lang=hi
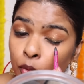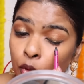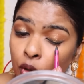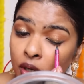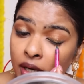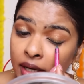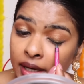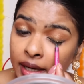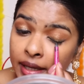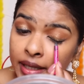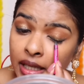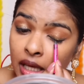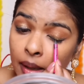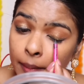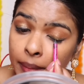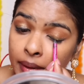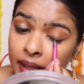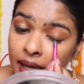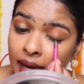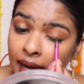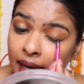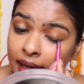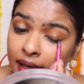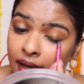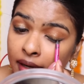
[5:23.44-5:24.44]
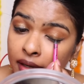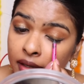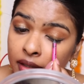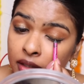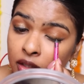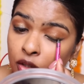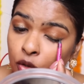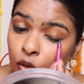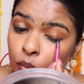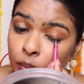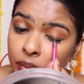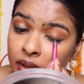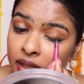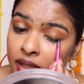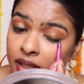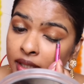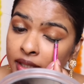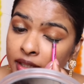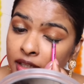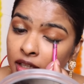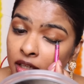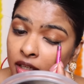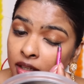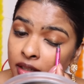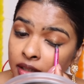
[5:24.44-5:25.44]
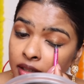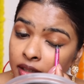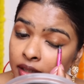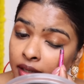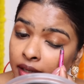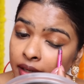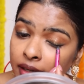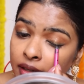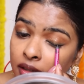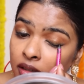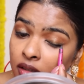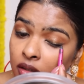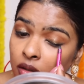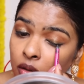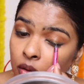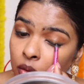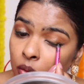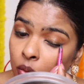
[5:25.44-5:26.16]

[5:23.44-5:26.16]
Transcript: को लग रहा है कि आपके आईलाइनर के ऊपर ग्लिटर लग गया है